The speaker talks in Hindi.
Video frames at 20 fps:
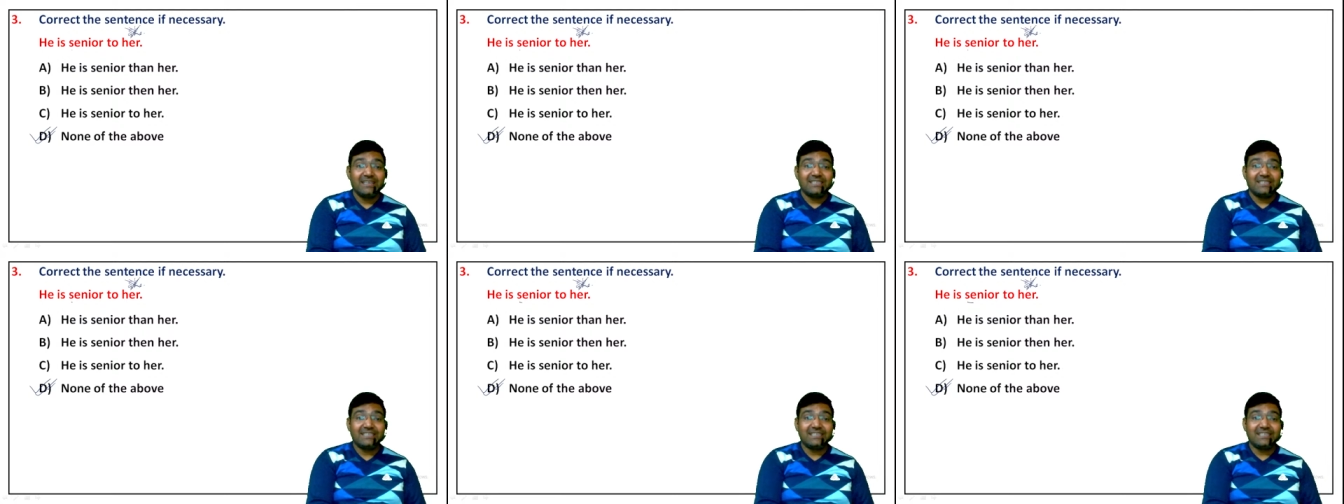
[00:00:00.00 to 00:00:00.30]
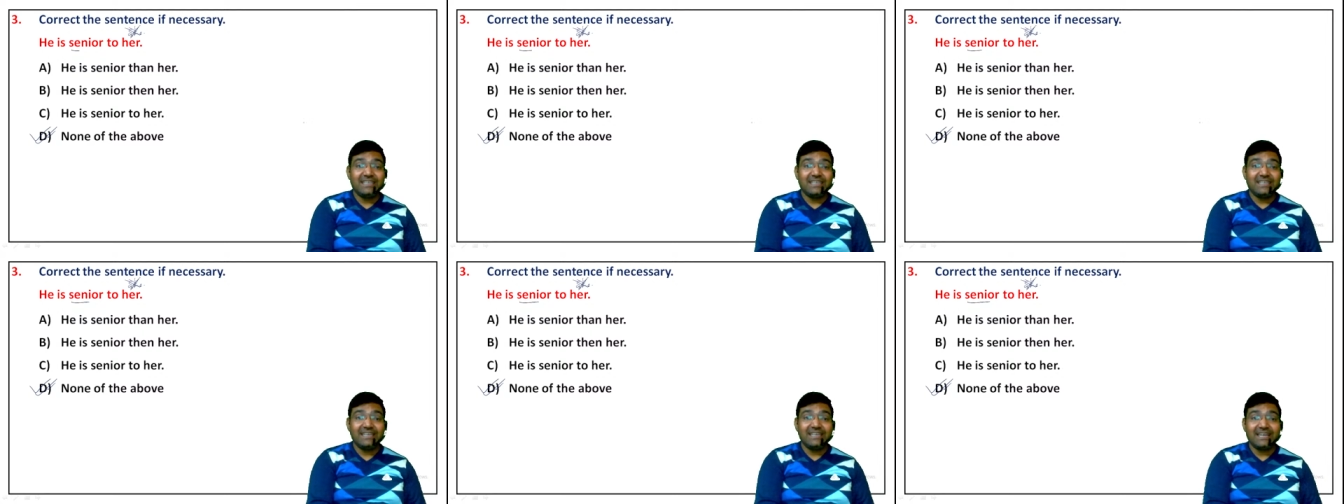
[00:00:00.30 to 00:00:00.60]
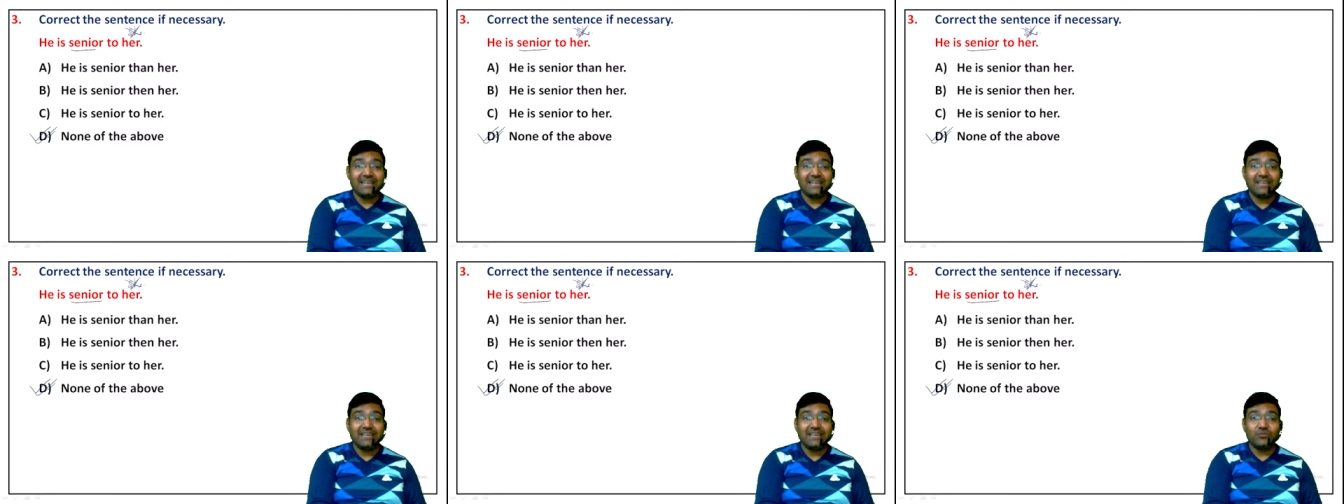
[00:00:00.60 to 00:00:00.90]
सीनियर
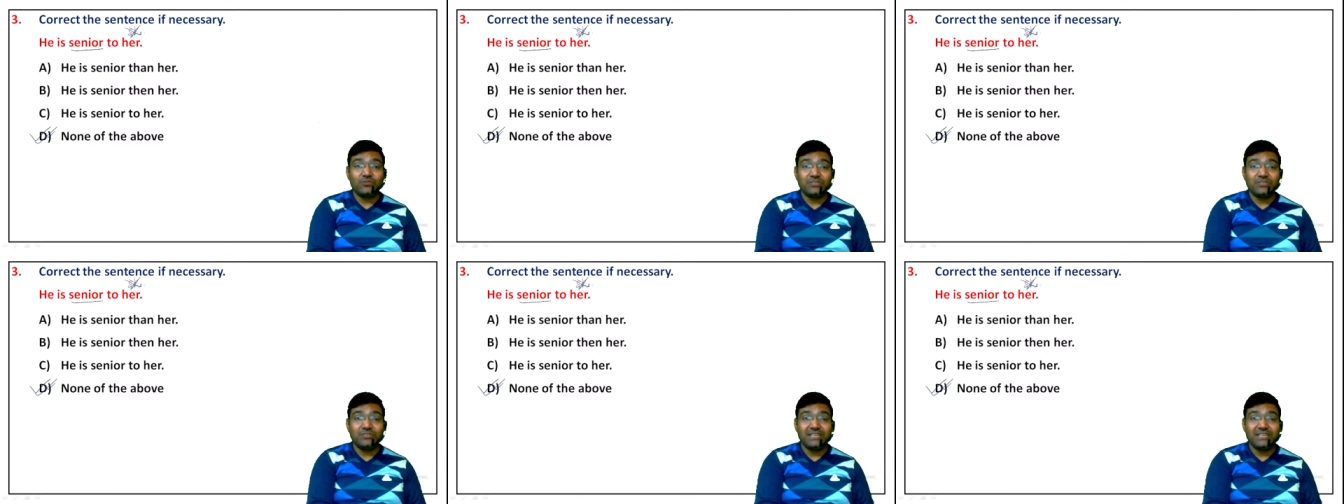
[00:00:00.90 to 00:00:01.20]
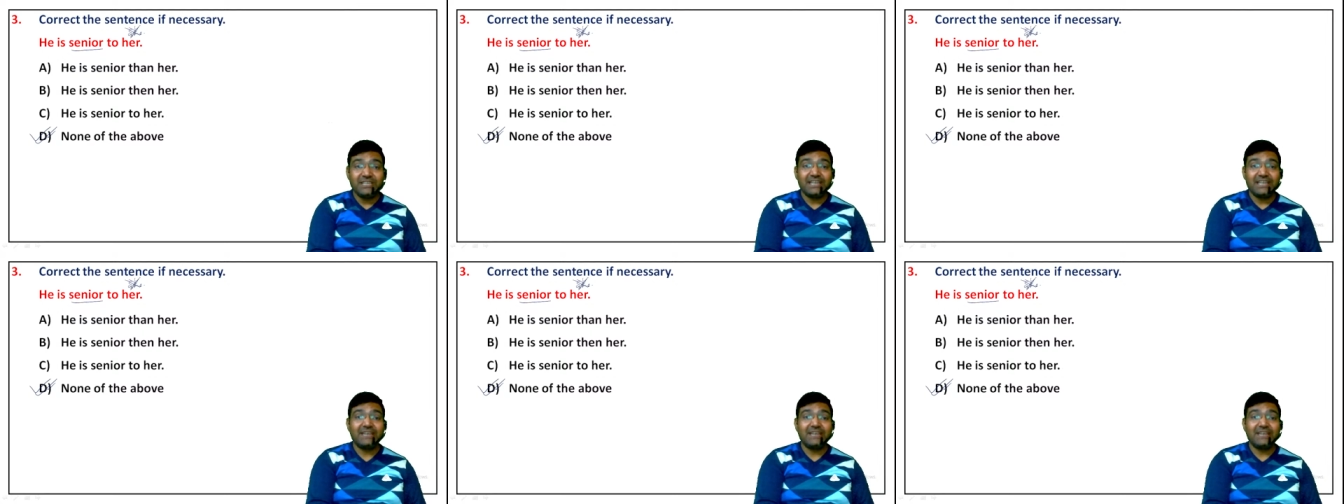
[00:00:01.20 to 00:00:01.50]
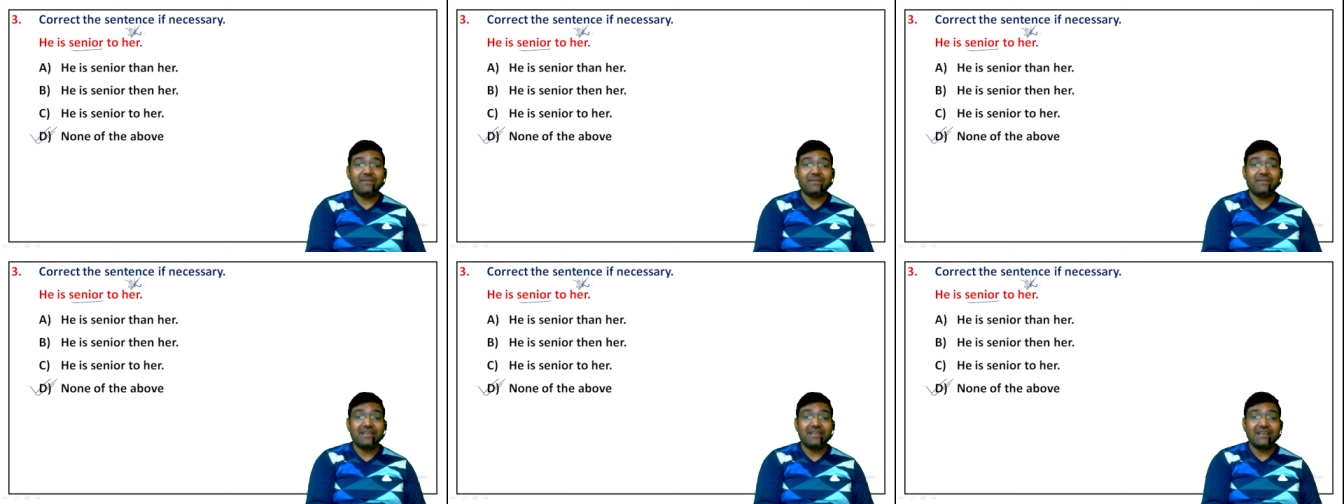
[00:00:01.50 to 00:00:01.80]
है तो सीनियर के
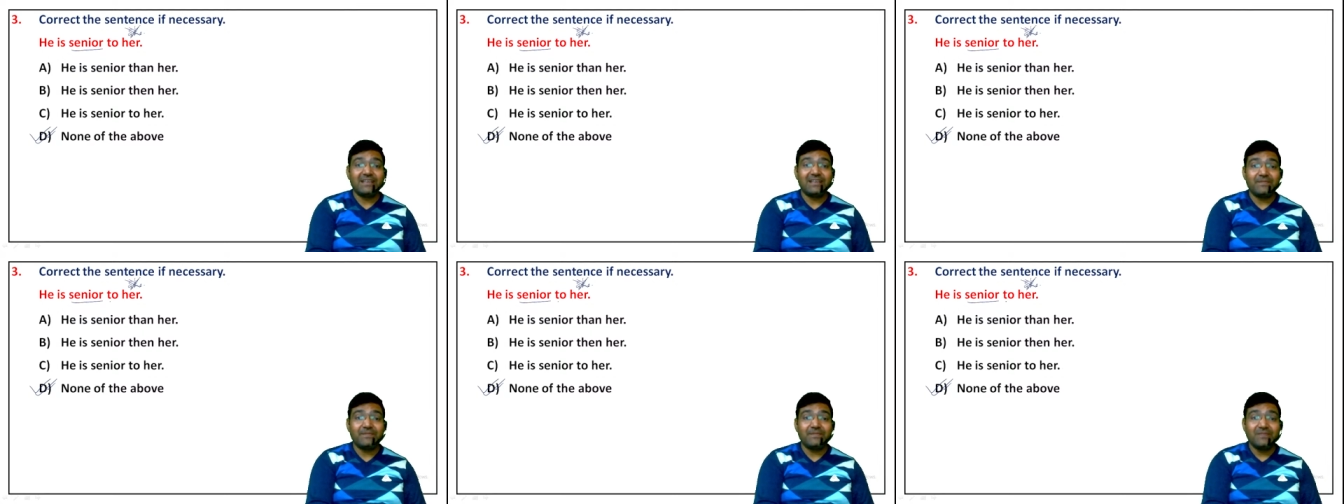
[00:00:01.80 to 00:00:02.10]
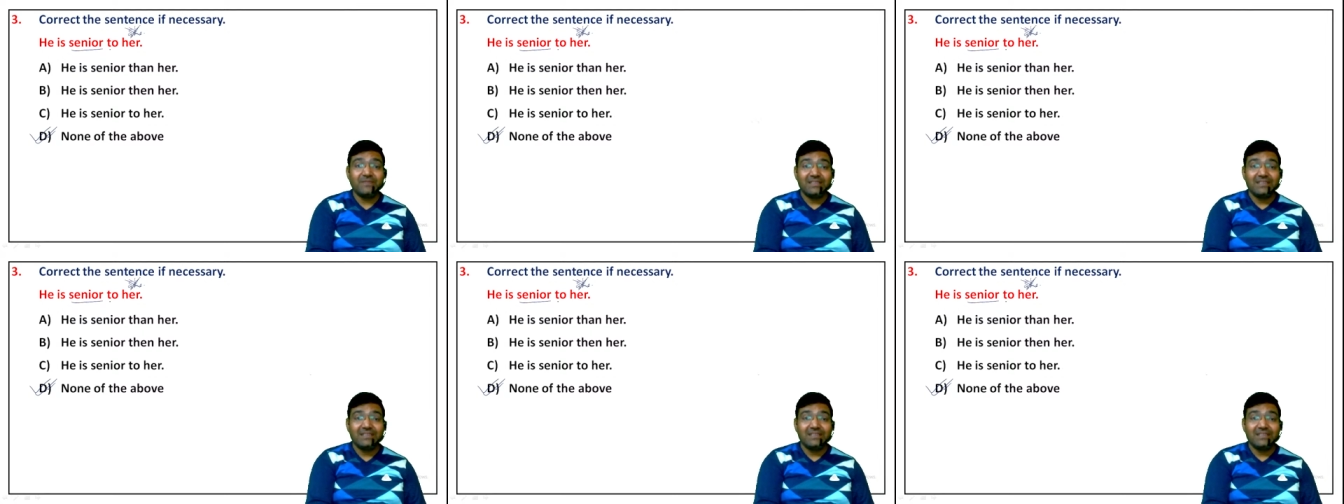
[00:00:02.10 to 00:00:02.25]
बाद आप